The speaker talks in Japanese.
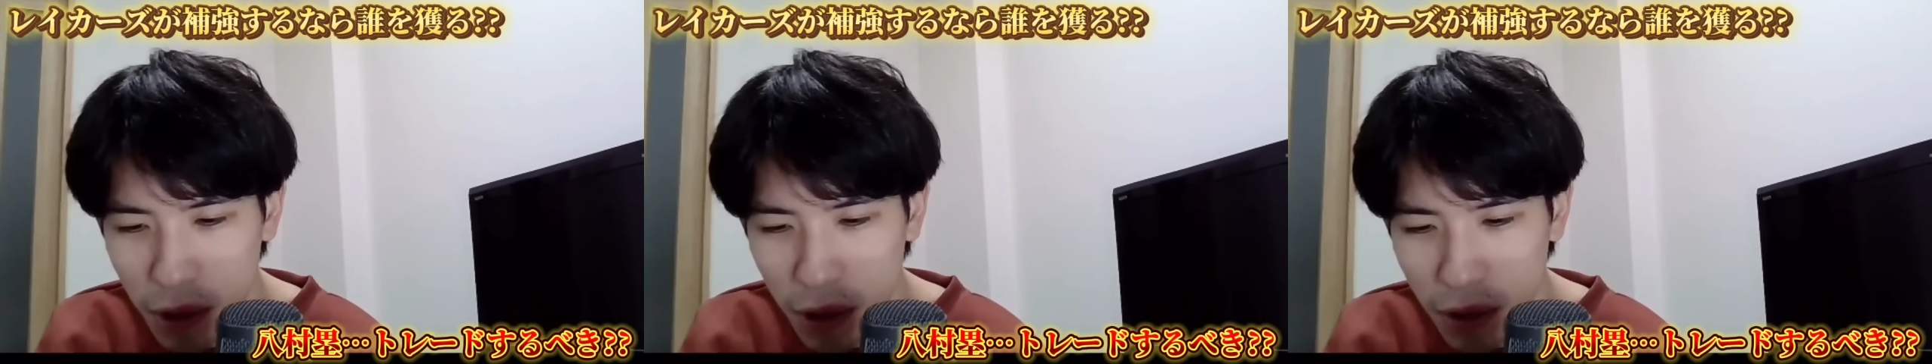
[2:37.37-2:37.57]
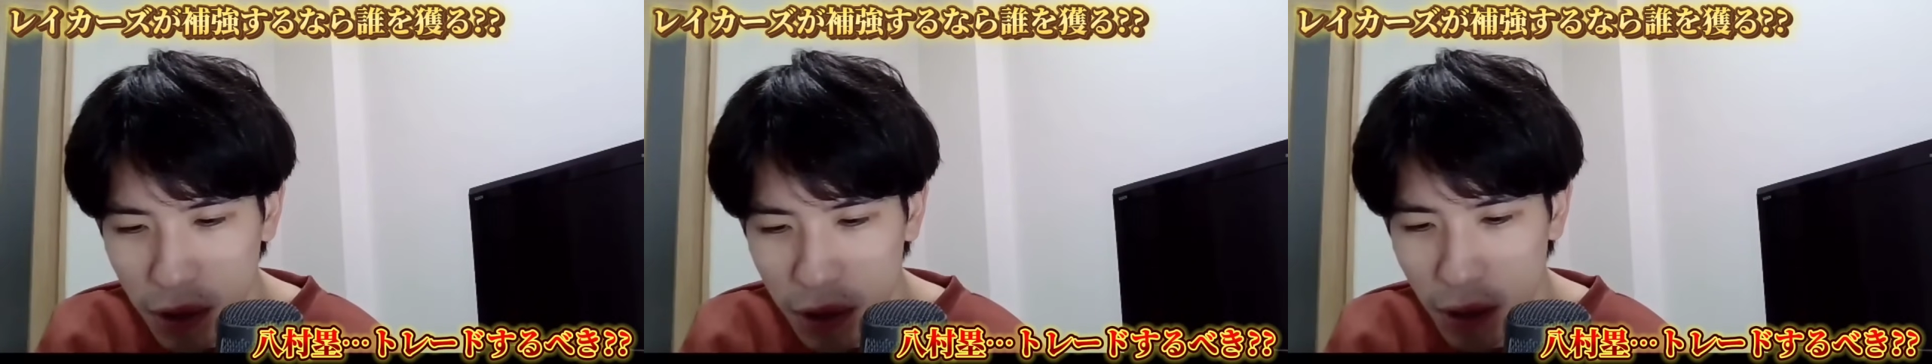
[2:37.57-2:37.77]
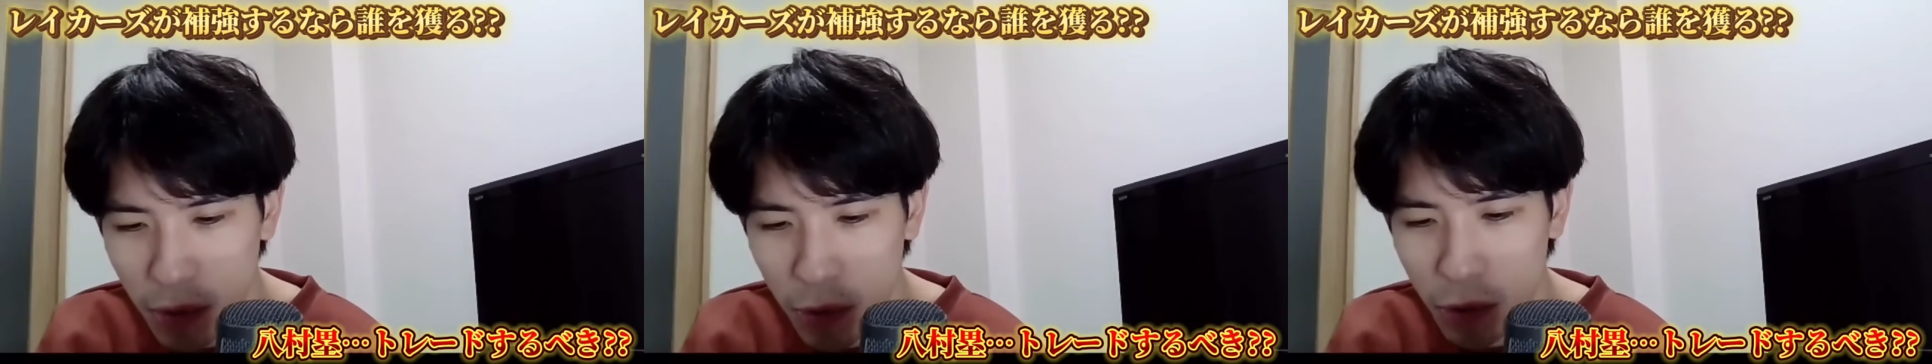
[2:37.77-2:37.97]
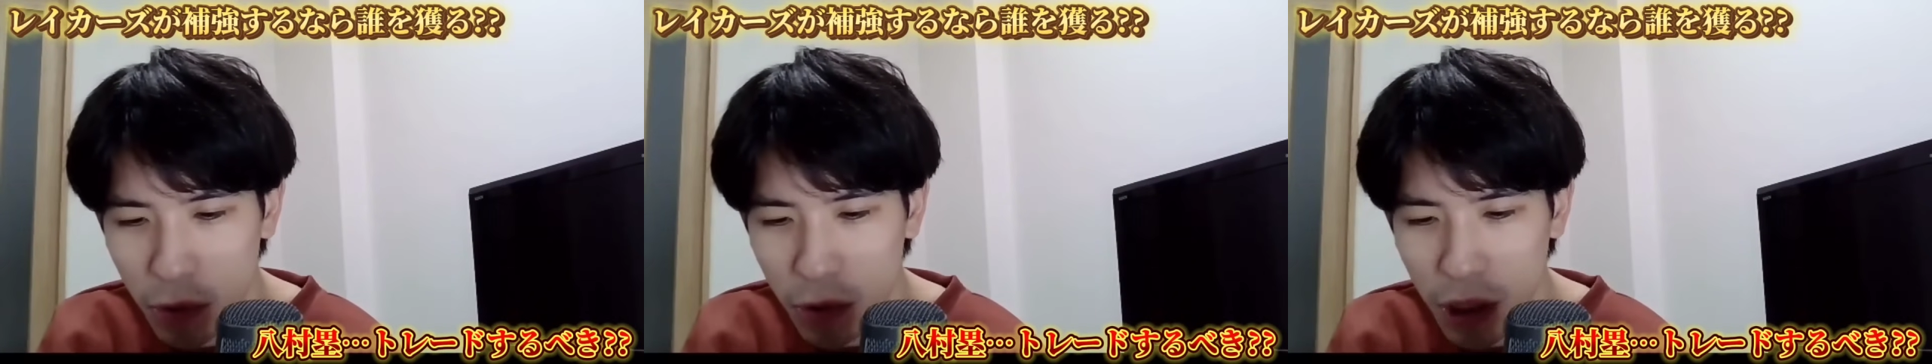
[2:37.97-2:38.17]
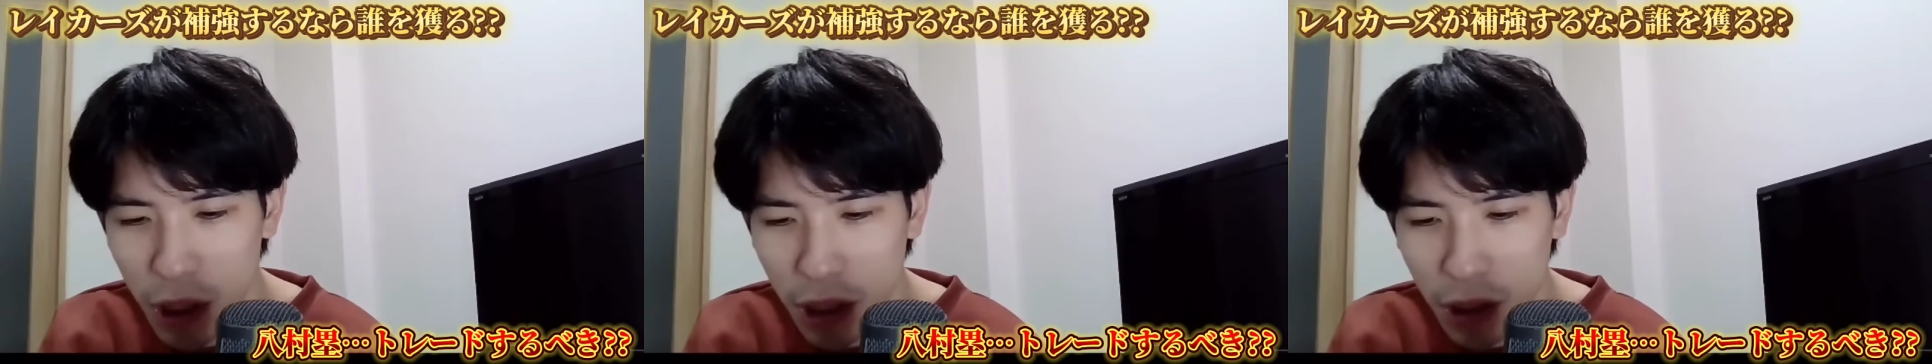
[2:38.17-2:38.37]
とねじゃあ
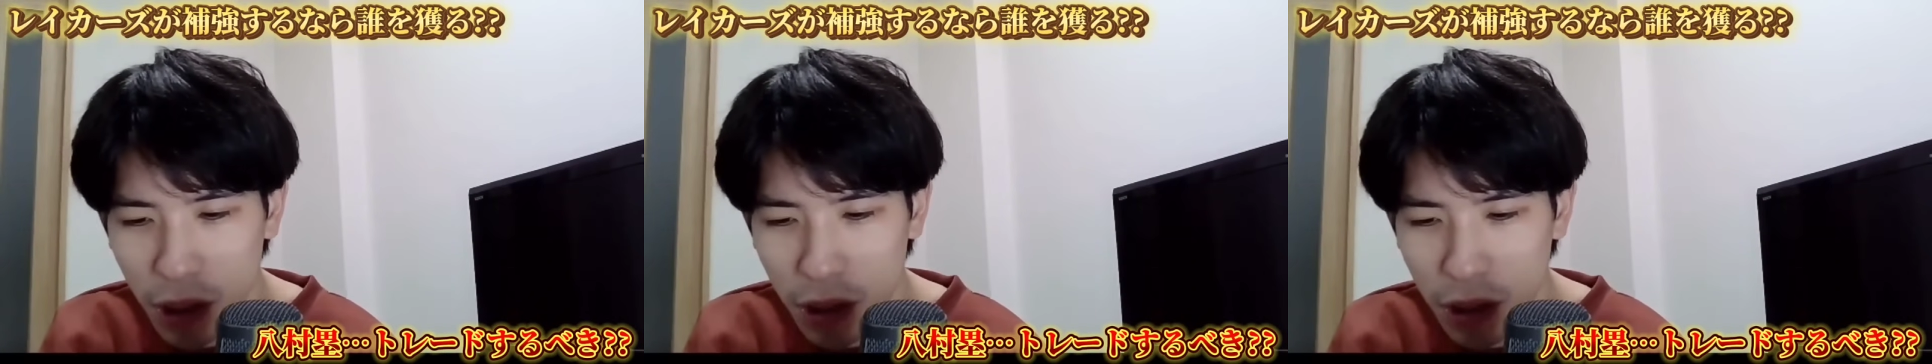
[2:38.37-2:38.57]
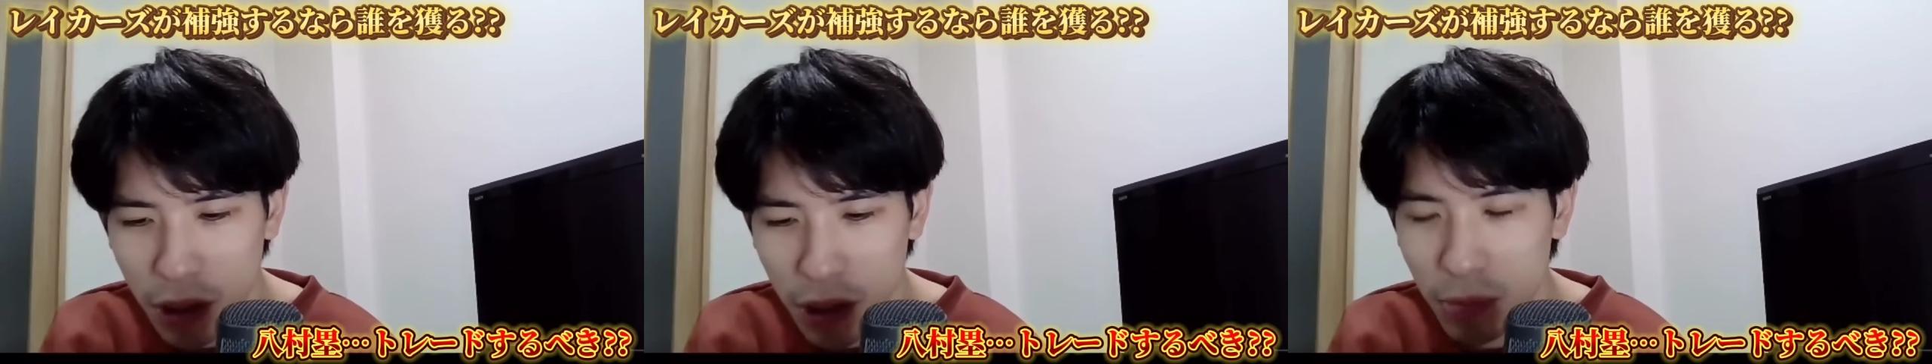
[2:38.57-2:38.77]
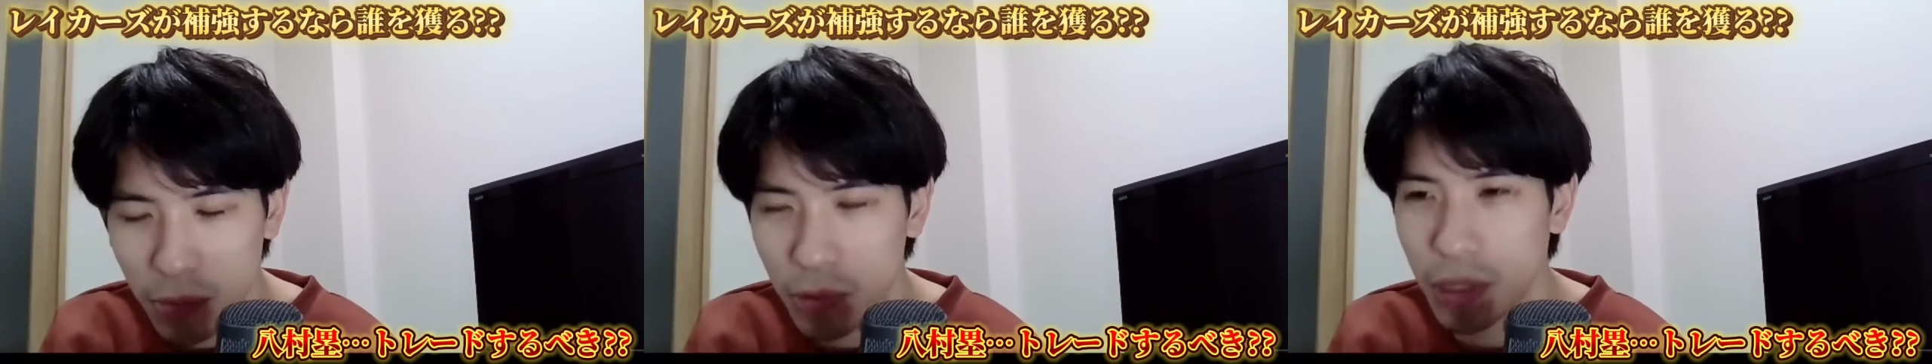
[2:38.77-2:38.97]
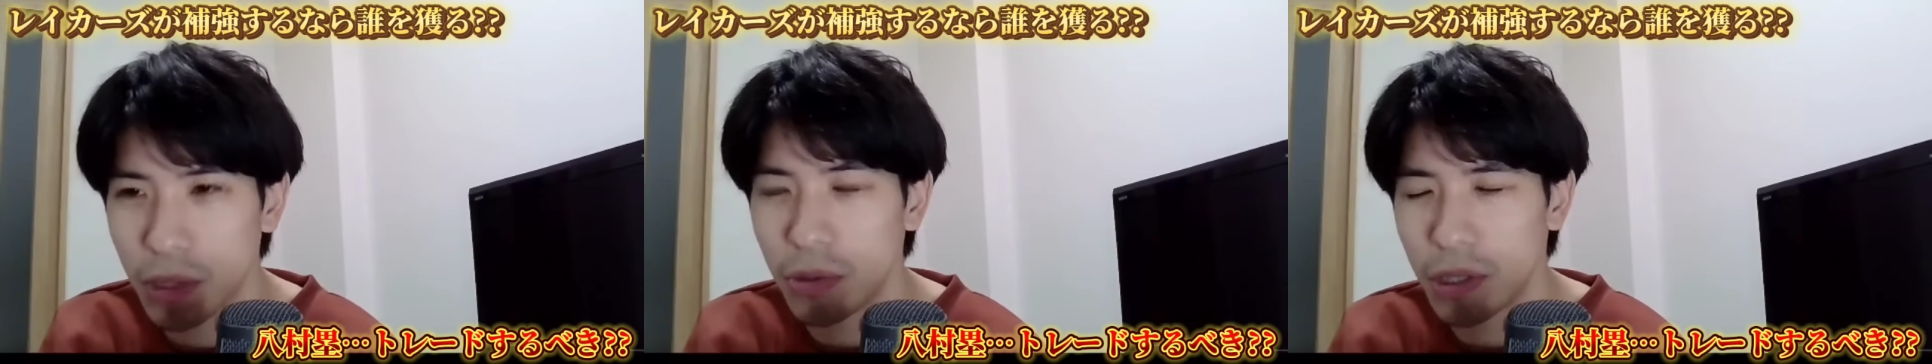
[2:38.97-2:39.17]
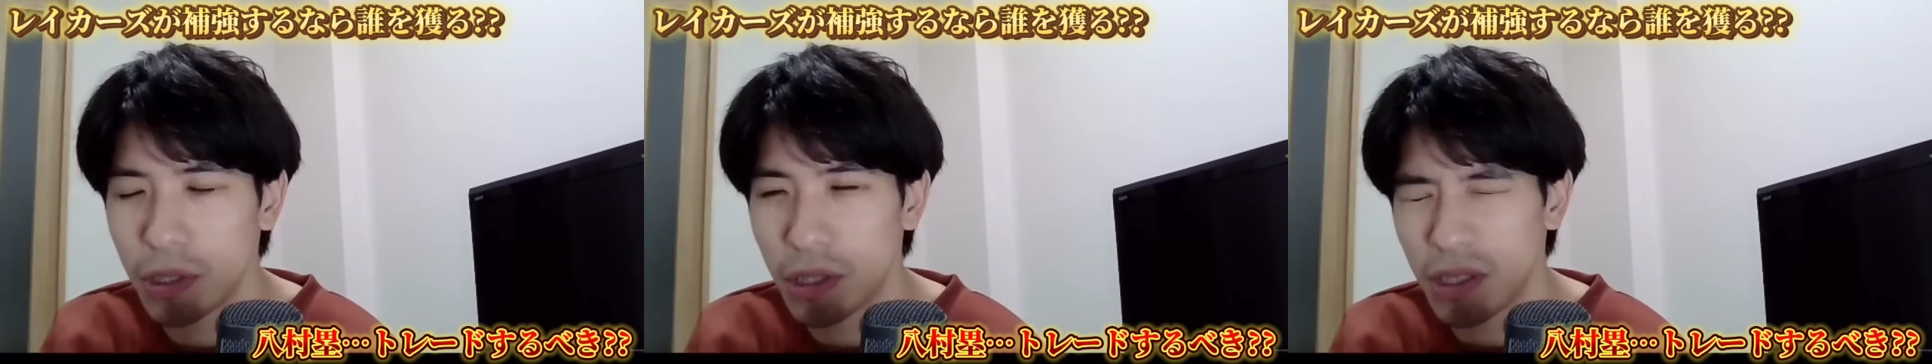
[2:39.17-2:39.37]
もう最近チームム
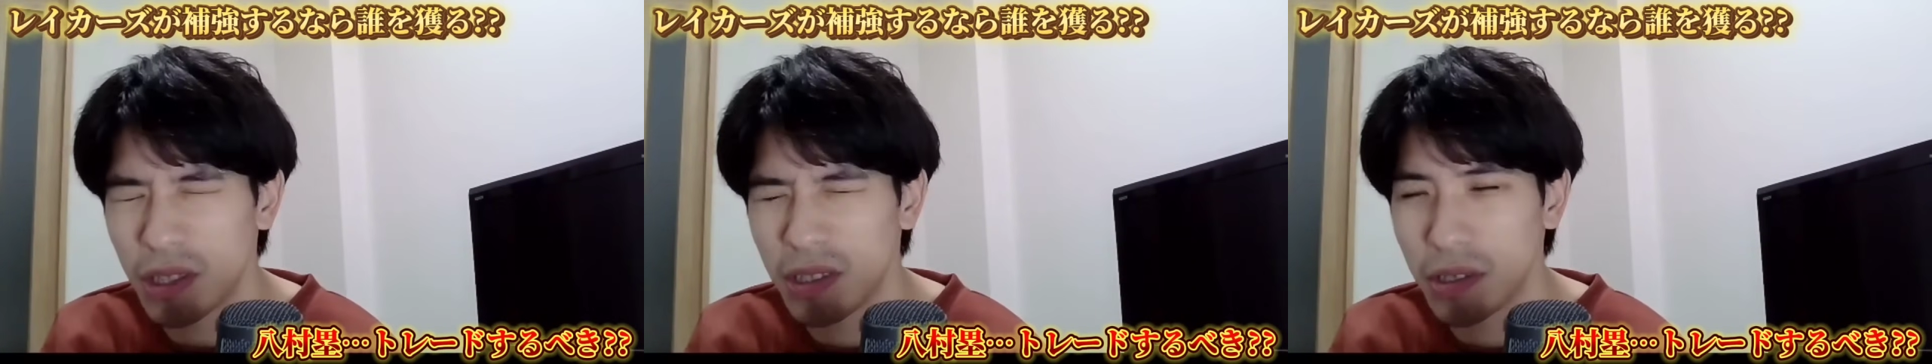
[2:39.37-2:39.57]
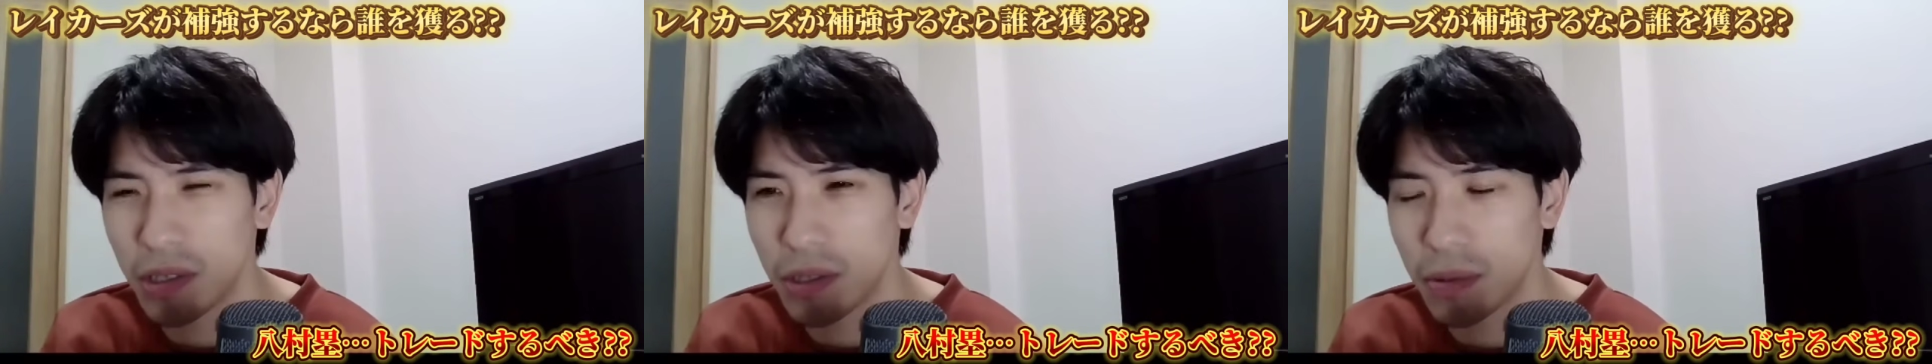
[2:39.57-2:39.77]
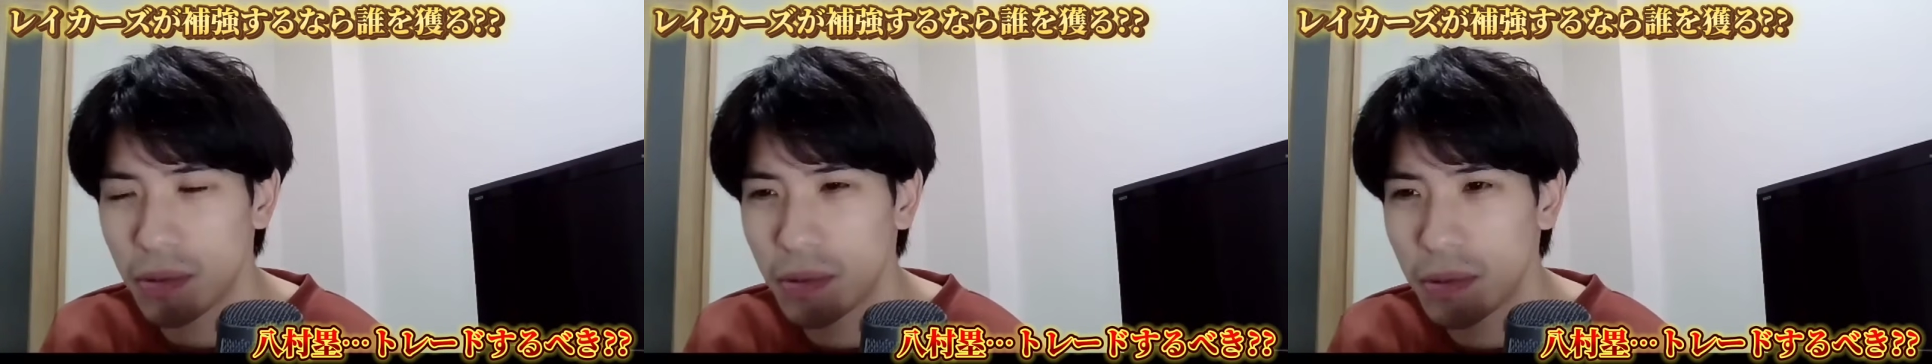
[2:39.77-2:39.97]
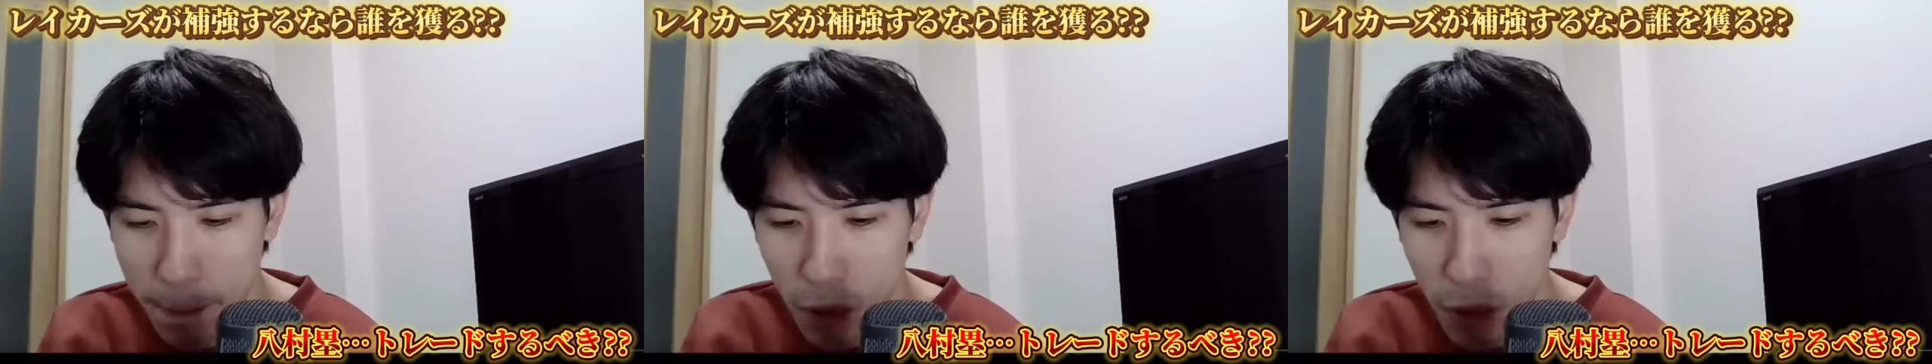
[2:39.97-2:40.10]
に行くしかないんじゃな